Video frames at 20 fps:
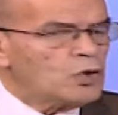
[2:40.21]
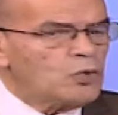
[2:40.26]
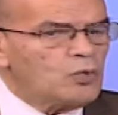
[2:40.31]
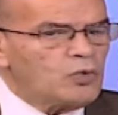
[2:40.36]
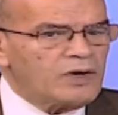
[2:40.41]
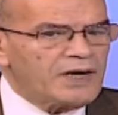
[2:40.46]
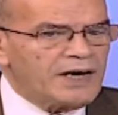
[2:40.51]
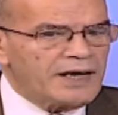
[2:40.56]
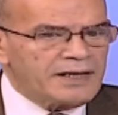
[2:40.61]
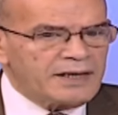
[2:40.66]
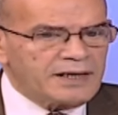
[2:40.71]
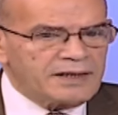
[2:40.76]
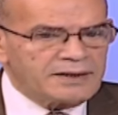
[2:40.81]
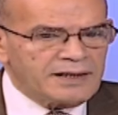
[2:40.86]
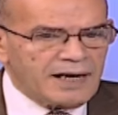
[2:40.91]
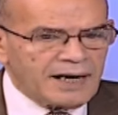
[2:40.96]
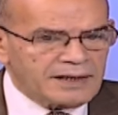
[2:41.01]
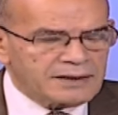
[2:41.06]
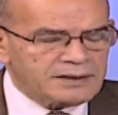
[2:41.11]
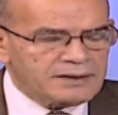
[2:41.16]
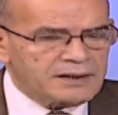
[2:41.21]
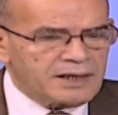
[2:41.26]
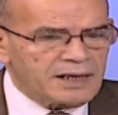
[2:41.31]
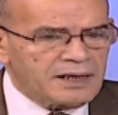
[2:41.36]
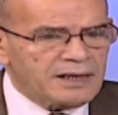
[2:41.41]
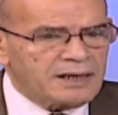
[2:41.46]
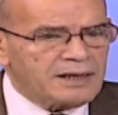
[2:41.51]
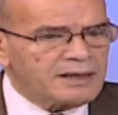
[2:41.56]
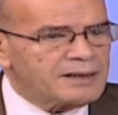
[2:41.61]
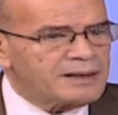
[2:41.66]
والحقيقة أن
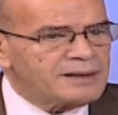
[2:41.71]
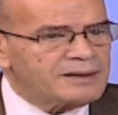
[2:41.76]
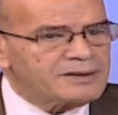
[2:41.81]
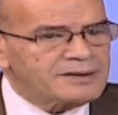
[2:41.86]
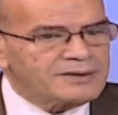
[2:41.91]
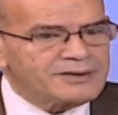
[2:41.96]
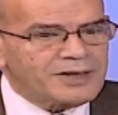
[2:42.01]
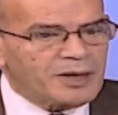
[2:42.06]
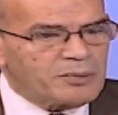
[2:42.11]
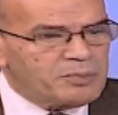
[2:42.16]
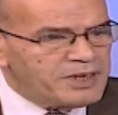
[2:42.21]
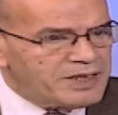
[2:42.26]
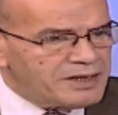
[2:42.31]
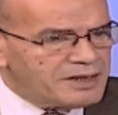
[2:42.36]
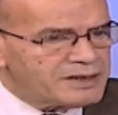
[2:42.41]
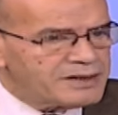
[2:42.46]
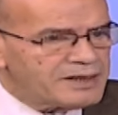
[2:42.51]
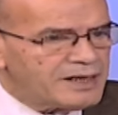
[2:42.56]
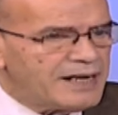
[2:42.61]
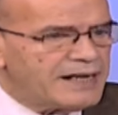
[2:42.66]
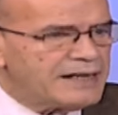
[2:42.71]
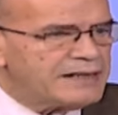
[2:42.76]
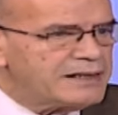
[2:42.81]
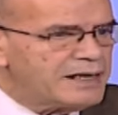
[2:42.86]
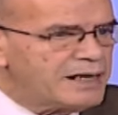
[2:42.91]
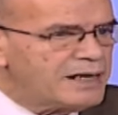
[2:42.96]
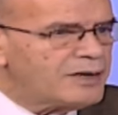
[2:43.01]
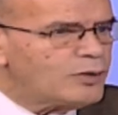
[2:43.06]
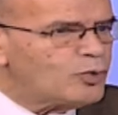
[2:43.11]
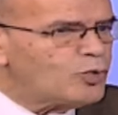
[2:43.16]
حتى طبيعة
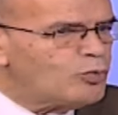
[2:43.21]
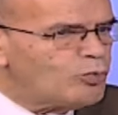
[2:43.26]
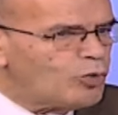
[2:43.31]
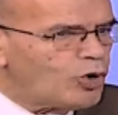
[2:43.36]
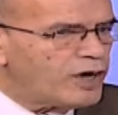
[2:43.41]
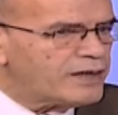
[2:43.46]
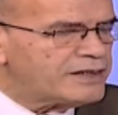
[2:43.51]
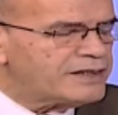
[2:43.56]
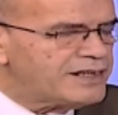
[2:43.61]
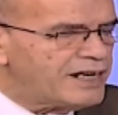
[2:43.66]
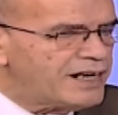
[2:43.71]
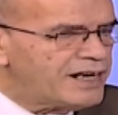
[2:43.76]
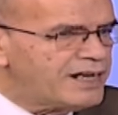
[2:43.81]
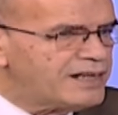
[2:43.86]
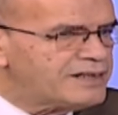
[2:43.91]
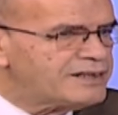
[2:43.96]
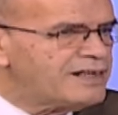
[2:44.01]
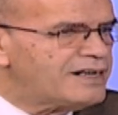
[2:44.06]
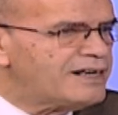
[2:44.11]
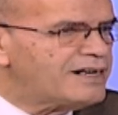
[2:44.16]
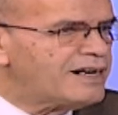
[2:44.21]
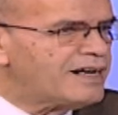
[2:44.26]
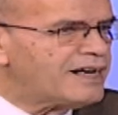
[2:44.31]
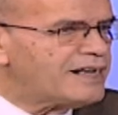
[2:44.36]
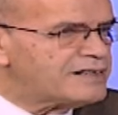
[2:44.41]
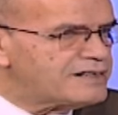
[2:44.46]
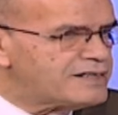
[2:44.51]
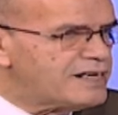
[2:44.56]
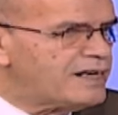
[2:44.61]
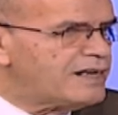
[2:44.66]
الأداء ومعدلات
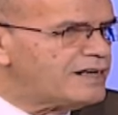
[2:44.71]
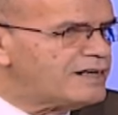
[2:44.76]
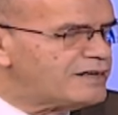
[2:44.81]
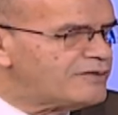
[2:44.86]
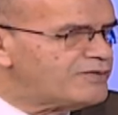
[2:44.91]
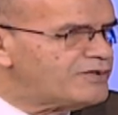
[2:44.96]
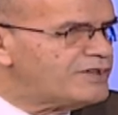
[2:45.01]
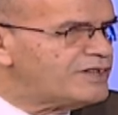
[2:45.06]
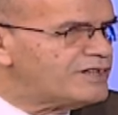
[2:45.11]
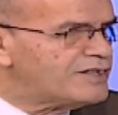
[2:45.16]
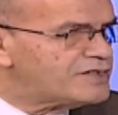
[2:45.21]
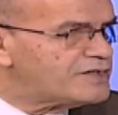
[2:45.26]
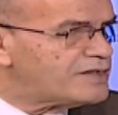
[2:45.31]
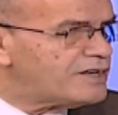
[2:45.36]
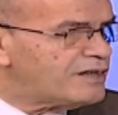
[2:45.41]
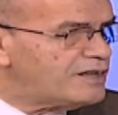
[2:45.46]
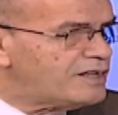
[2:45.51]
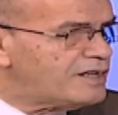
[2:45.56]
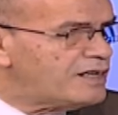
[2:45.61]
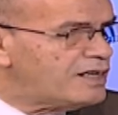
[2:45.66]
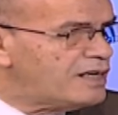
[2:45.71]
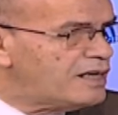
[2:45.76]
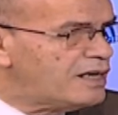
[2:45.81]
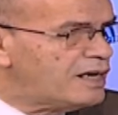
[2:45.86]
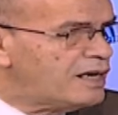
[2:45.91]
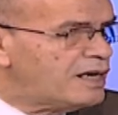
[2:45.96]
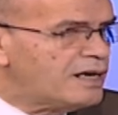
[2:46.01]
الخسائر في إسرائيل